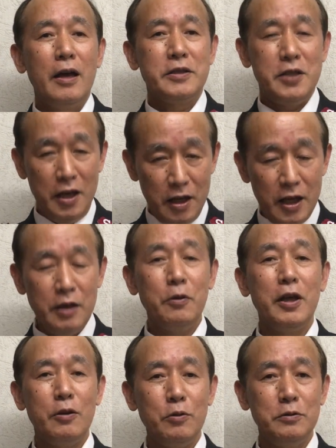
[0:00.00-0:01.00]
精霊の
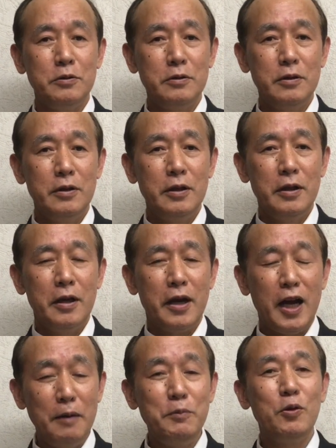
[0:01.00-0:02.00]
宿る
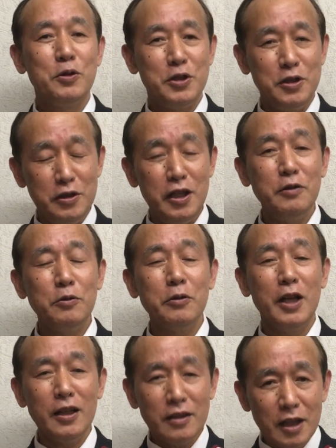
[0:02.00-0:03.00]
神の神殿と
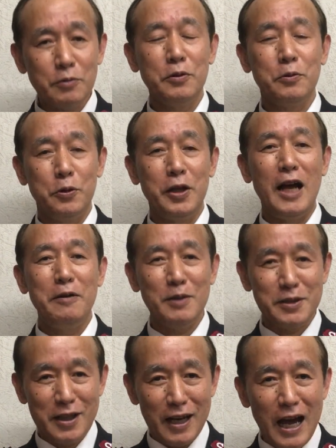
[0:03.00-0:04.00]
なったということでありま
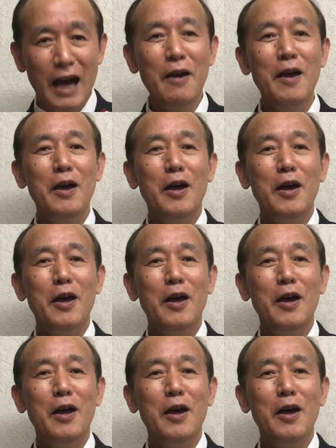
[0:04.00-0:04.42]
すから